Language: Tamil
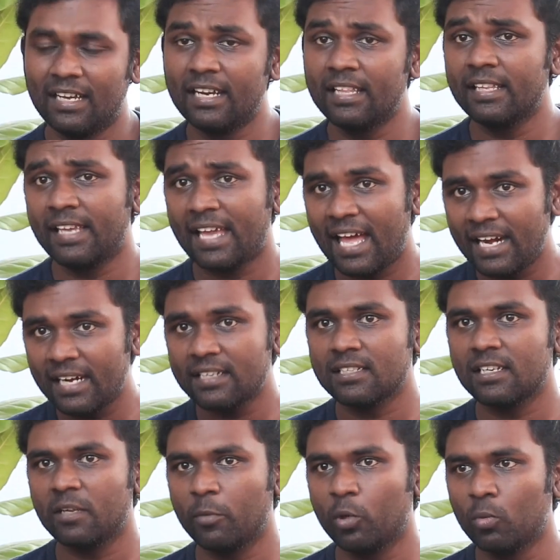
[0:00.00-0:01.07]
அண்ட் இந்த கேரக்டர்ஸ்
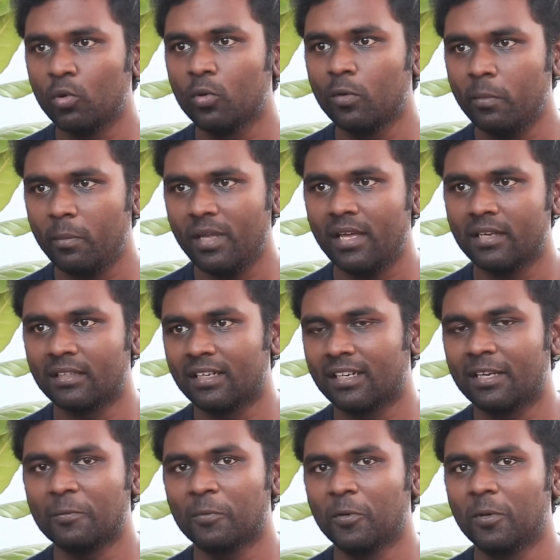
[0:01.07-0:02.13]
எல்லாமே ரொம்ப உண்மையா
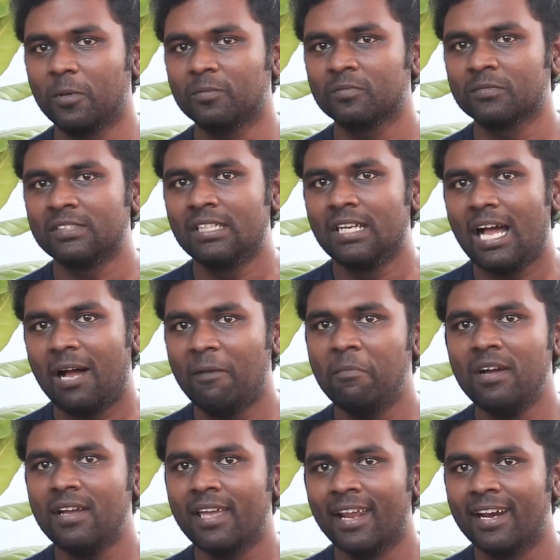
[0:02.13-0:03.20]
இருந்தாங்க இப்போ
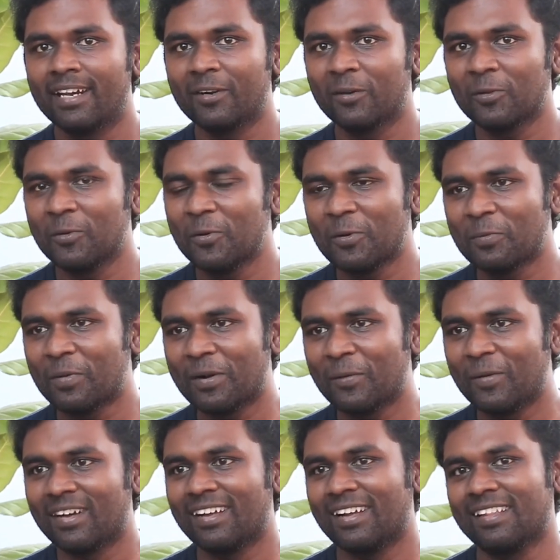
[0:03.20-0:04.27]
அம்மா கேரக்டர் வந்து ஒன்று
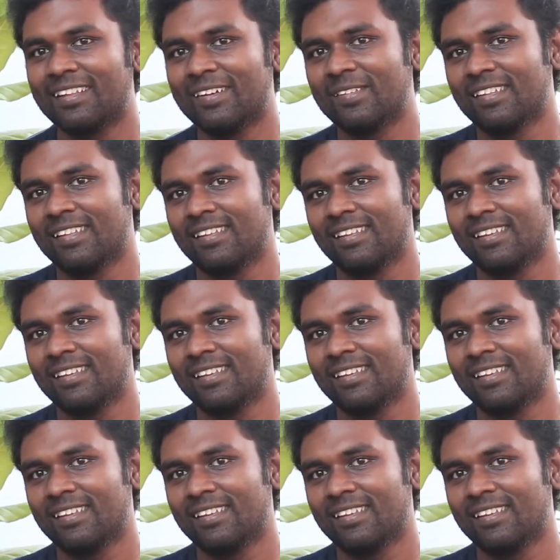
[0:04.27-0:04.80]
பண்ணுவாங்க அதாவது